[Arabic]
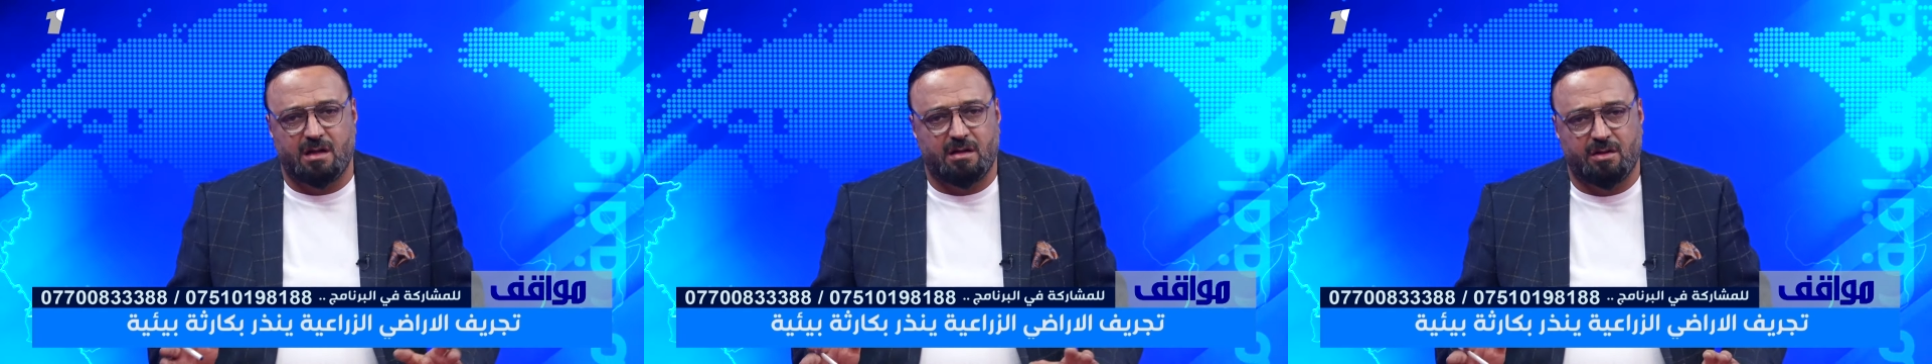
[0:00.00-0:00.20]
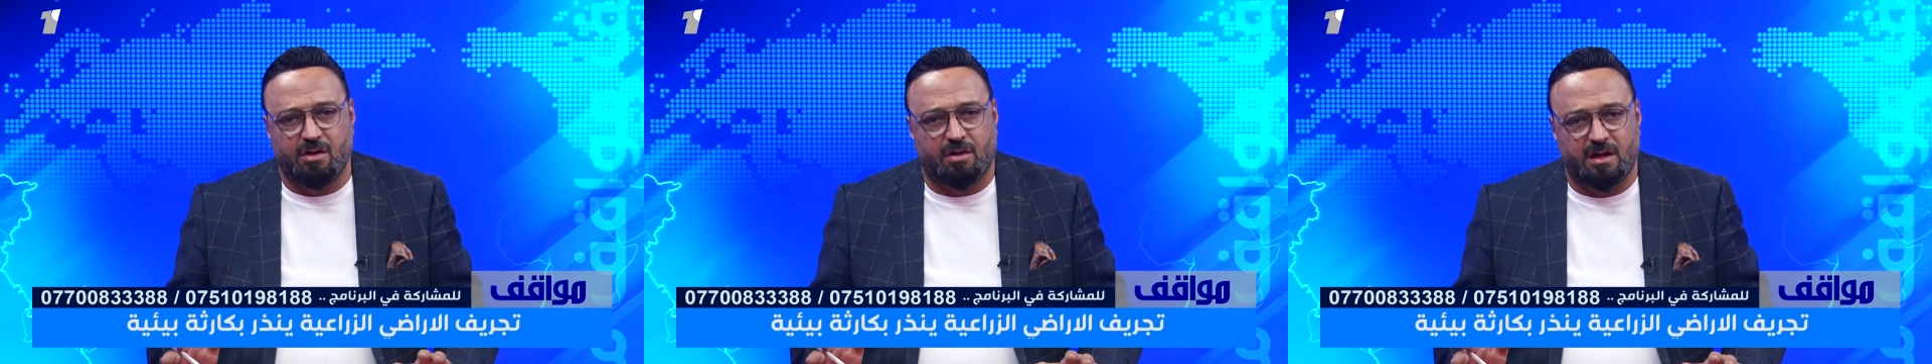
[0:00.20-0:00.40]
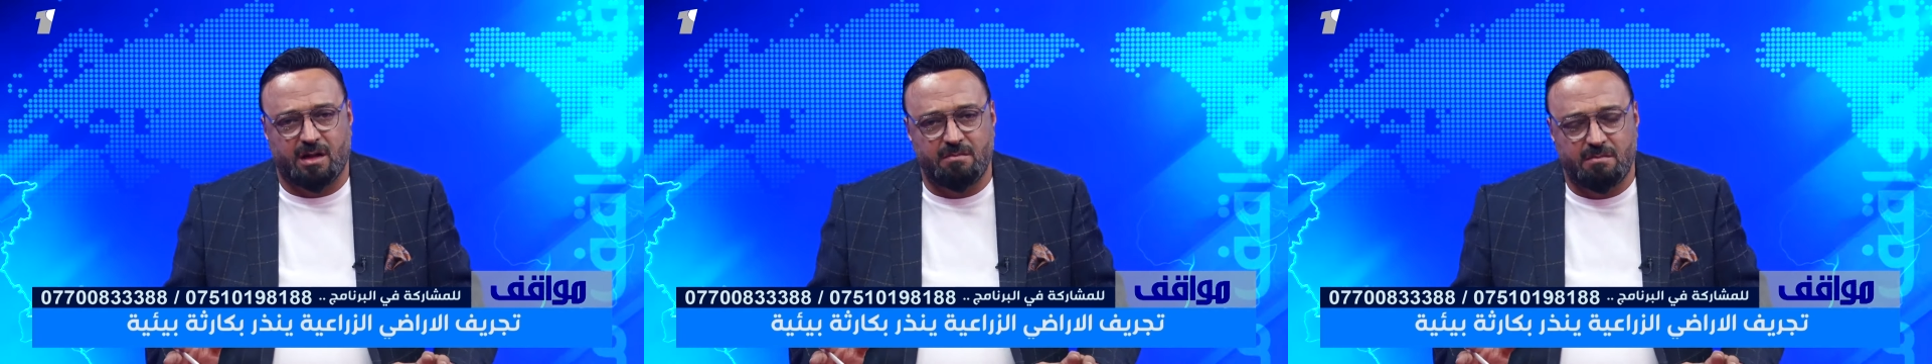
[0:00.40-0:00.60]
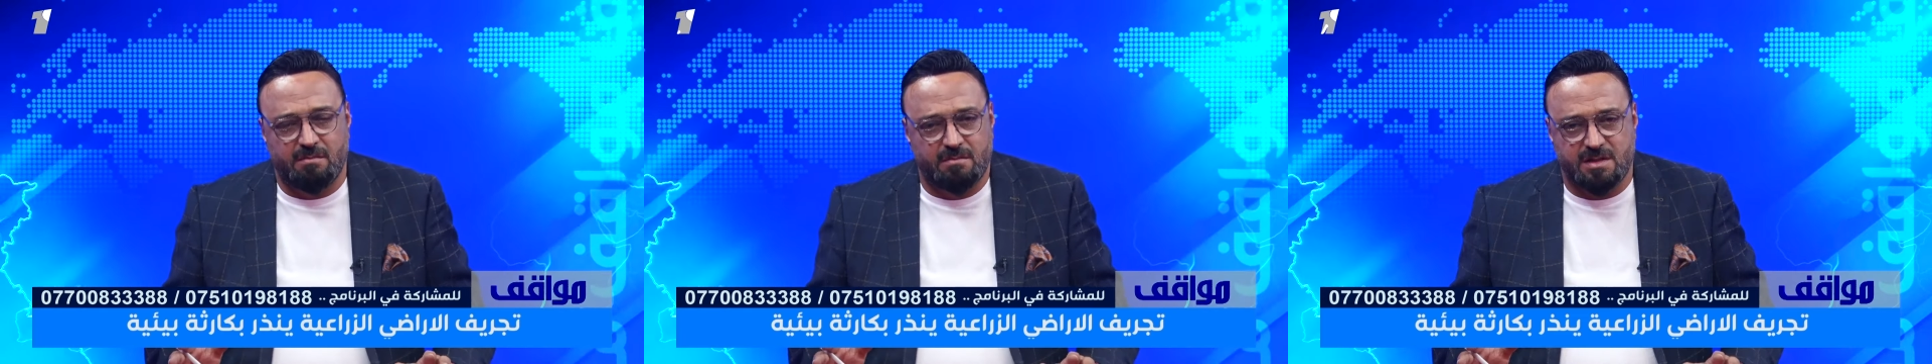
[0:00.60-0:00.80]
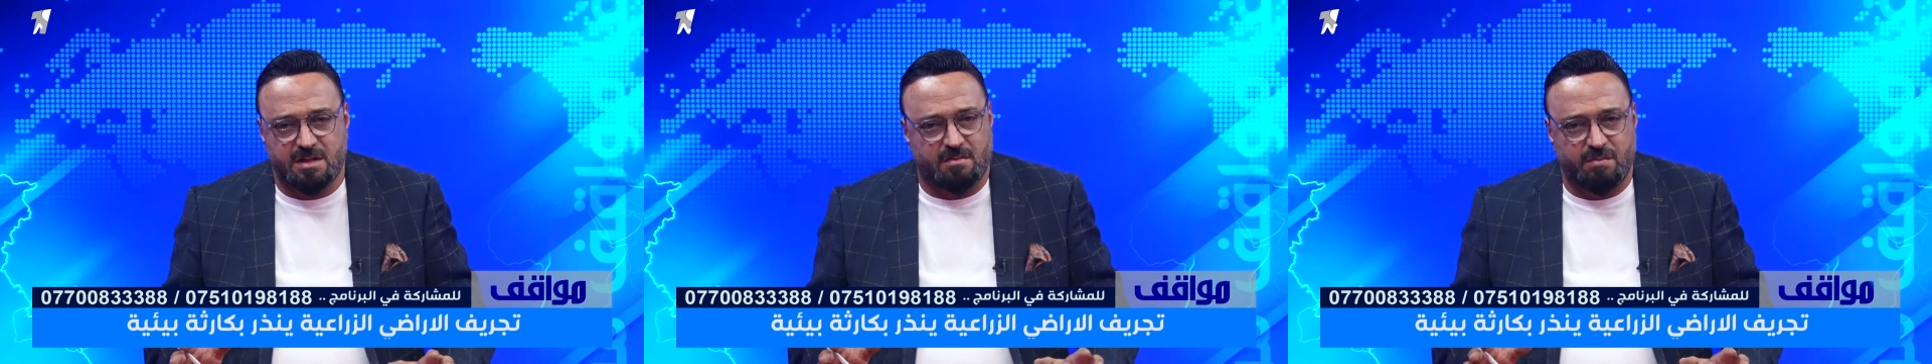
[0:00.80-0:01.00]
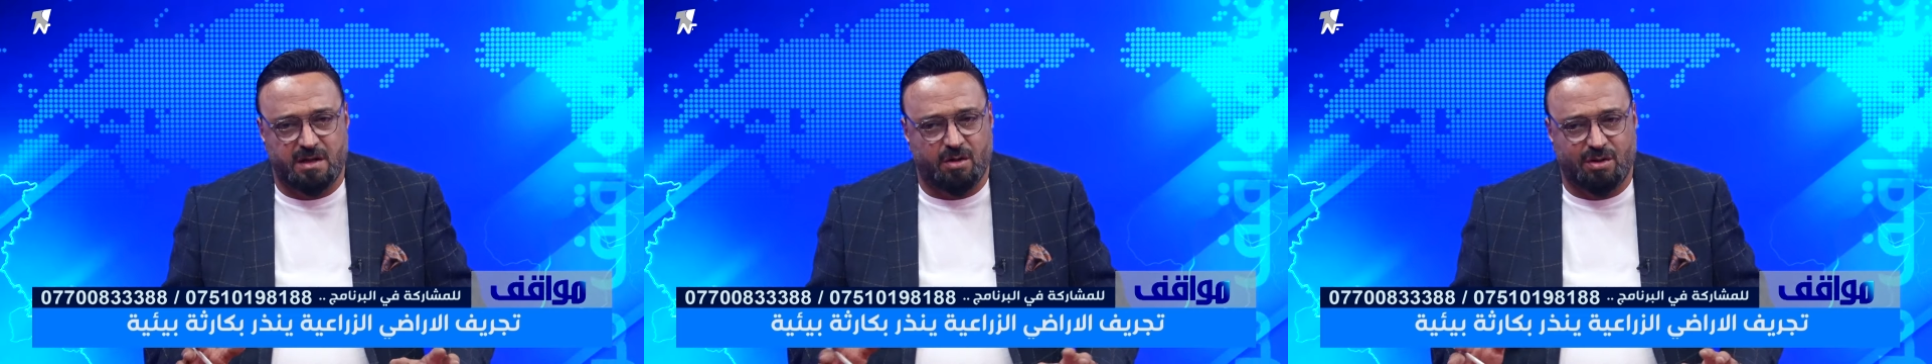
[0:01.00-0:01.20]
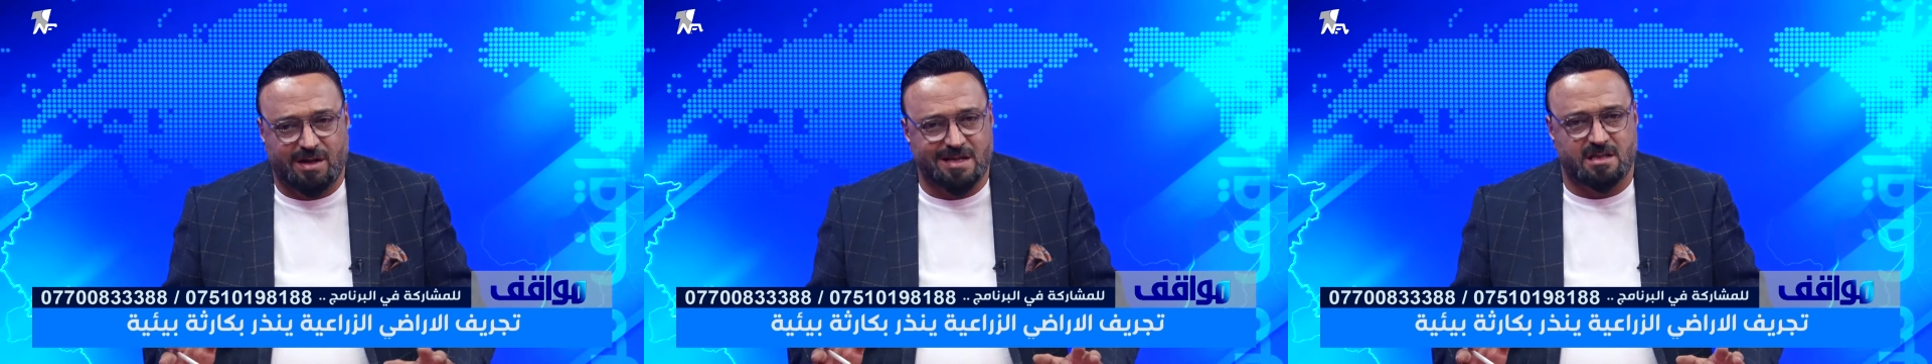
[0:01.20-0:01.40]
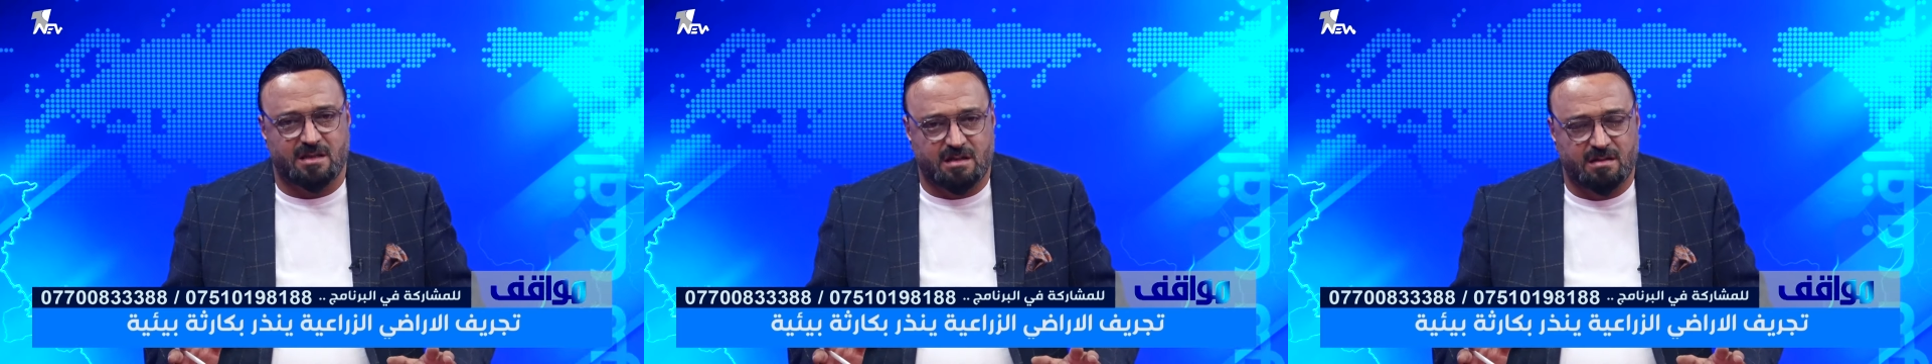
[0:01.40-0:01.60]
دونم 600
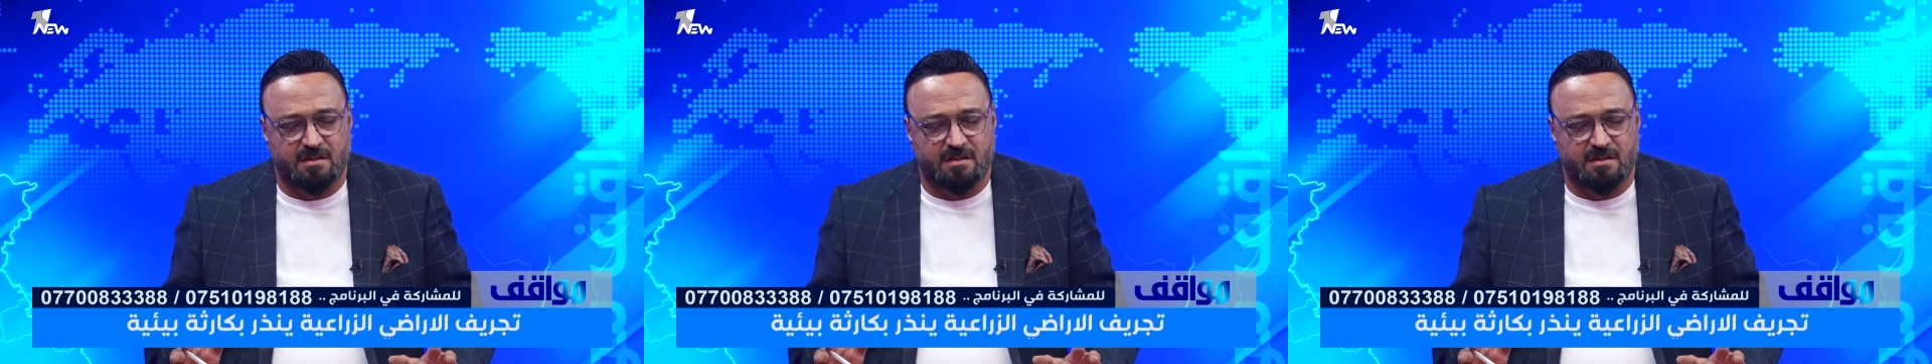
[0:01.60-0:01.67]
وكسر